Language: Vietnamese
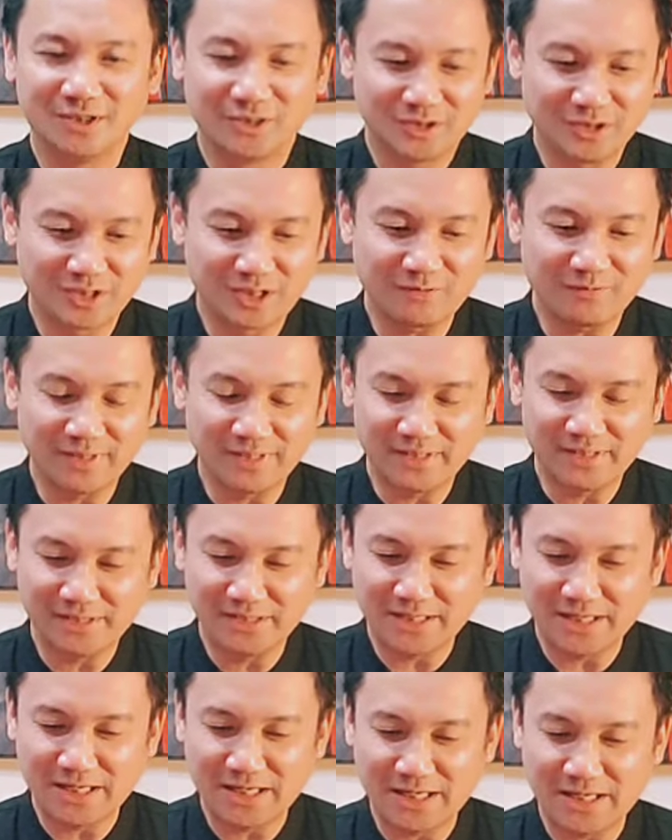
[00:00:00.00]
Thưa quý vị,
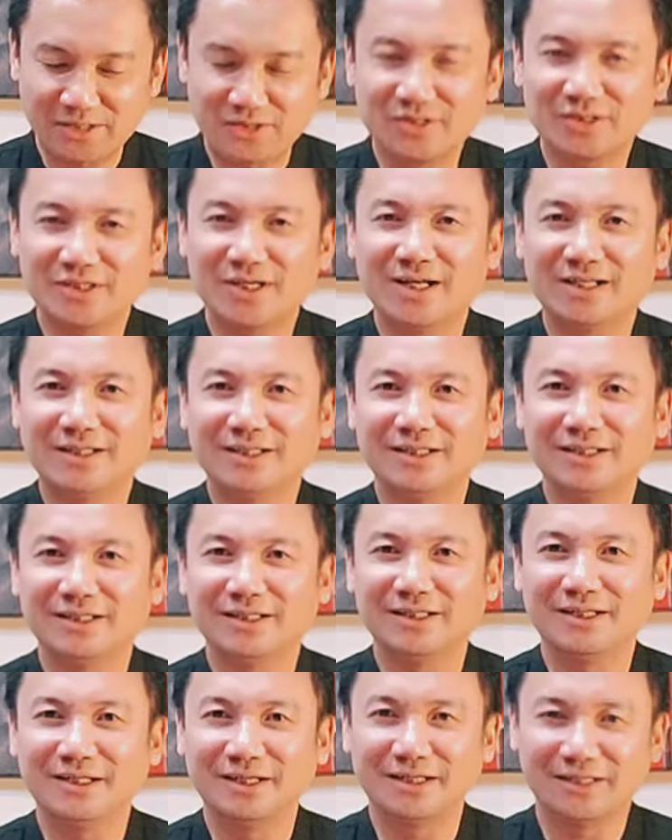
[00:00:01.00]
trước hết
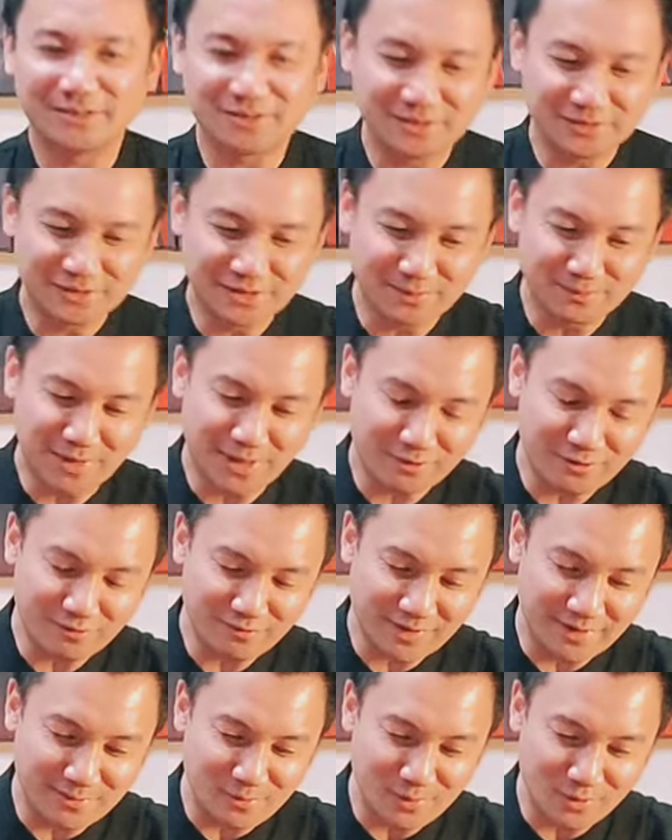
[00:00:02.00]
thì xin mời quý
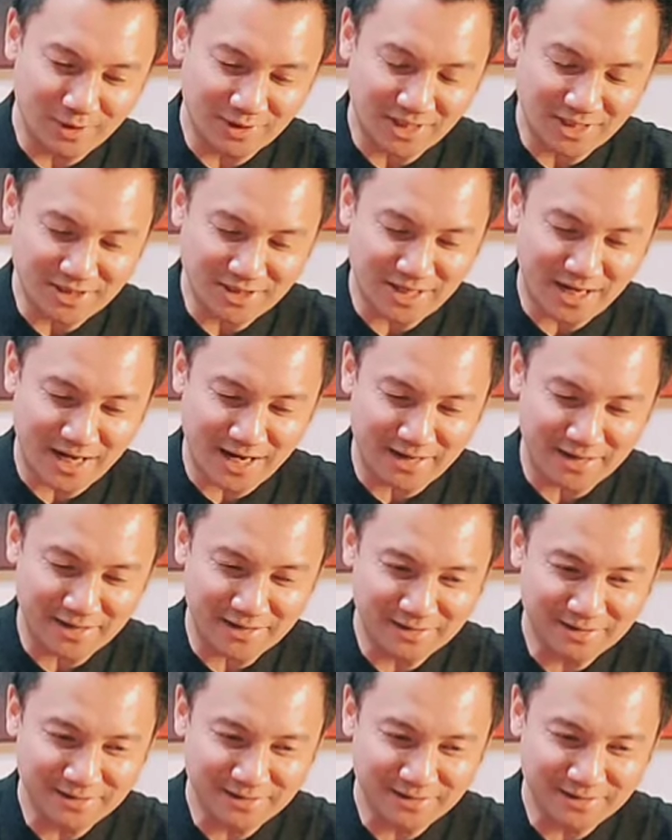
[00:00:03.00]
vị một cái tách trà.